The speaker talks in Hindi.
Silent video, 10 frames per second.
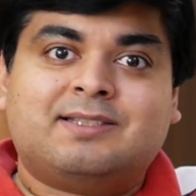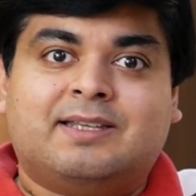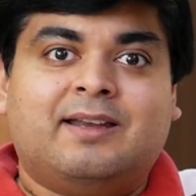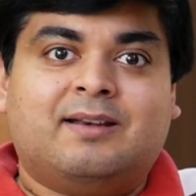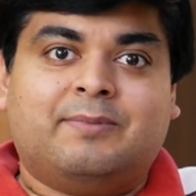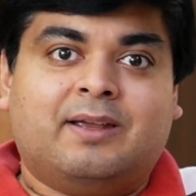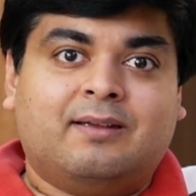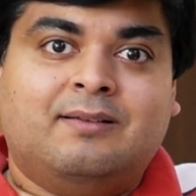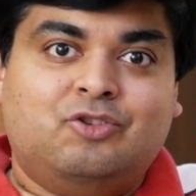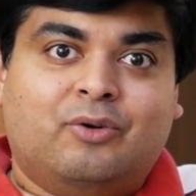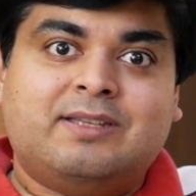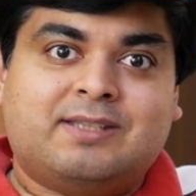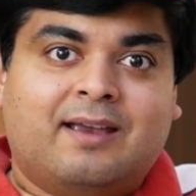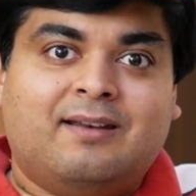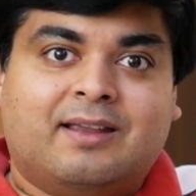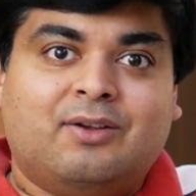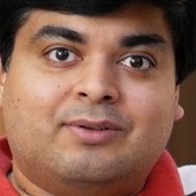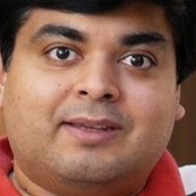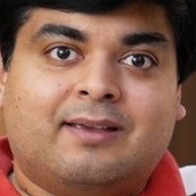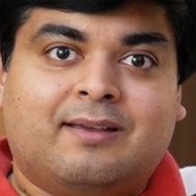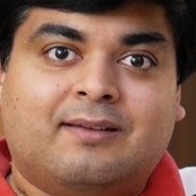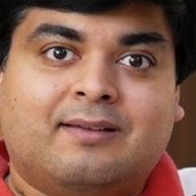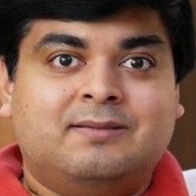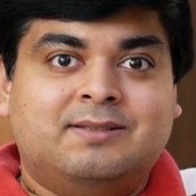आज की डेट में जो कि चाइना की होती हैं